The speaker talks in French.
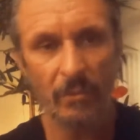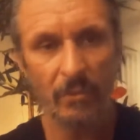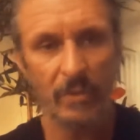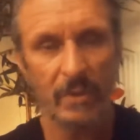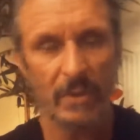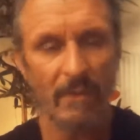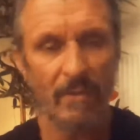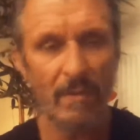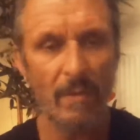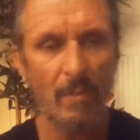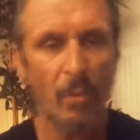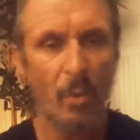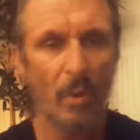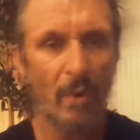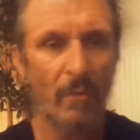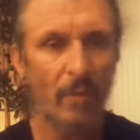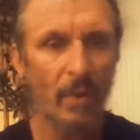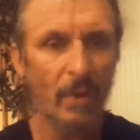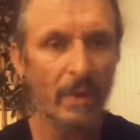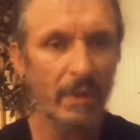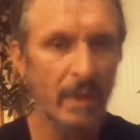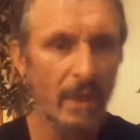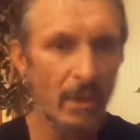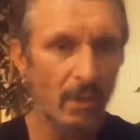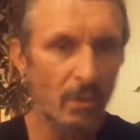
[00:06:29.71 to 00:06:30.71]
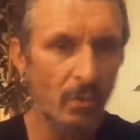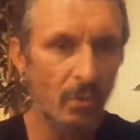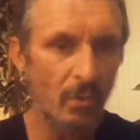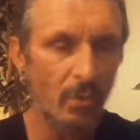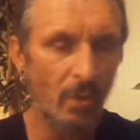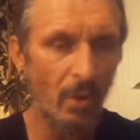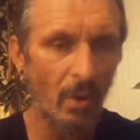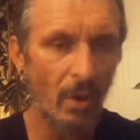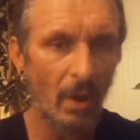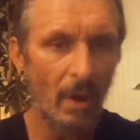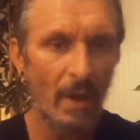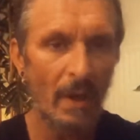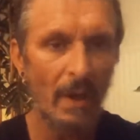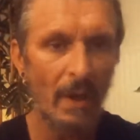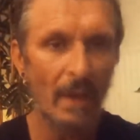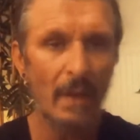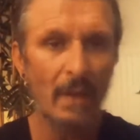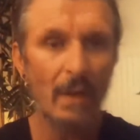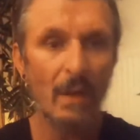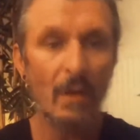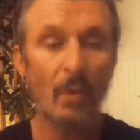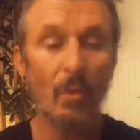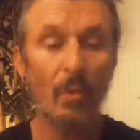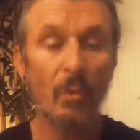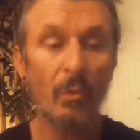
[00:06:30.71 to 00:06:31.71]
Vous avez beau avoir des cours,
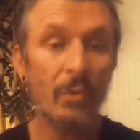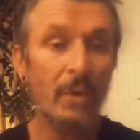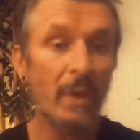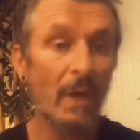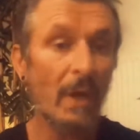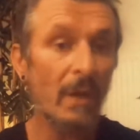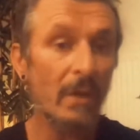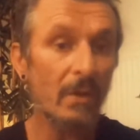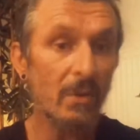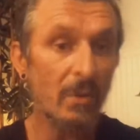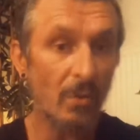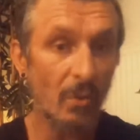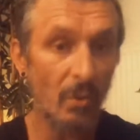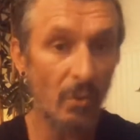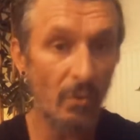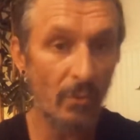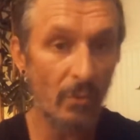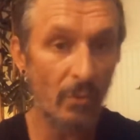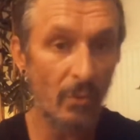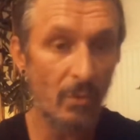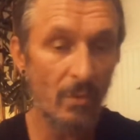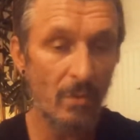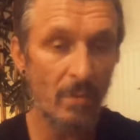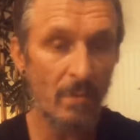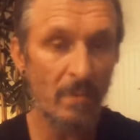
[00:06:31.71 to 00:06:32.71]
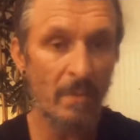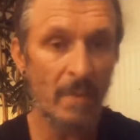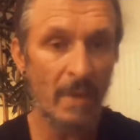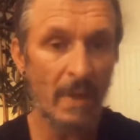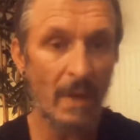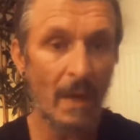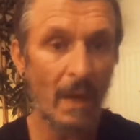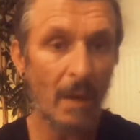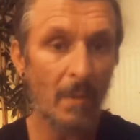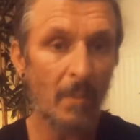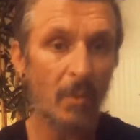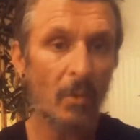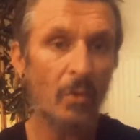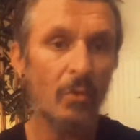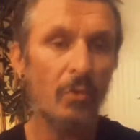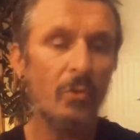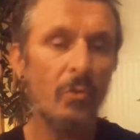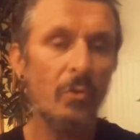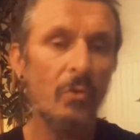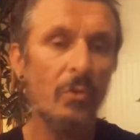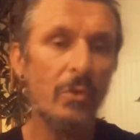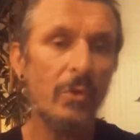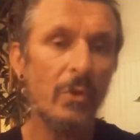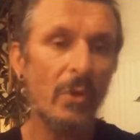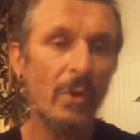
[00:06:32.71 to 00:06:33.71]
on dira ce qu'on veut, mais apprendre
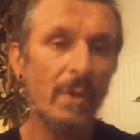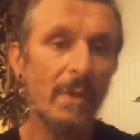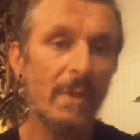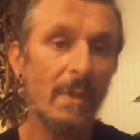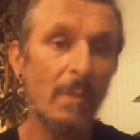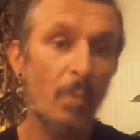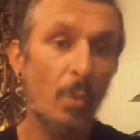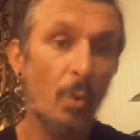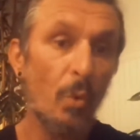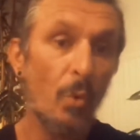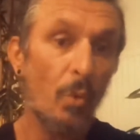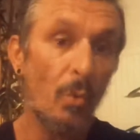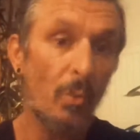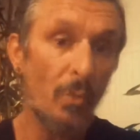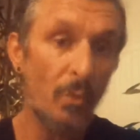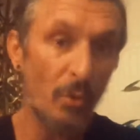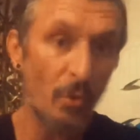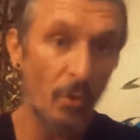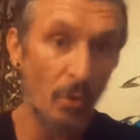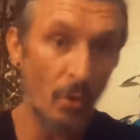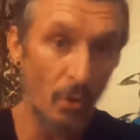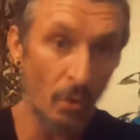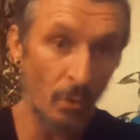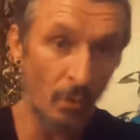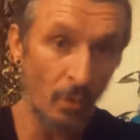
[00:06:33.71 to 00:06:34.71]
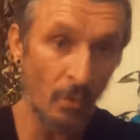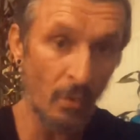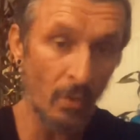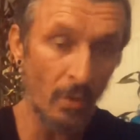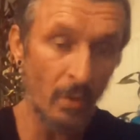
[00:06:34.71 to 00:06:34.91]
tout seul, c'est beaucoup plus long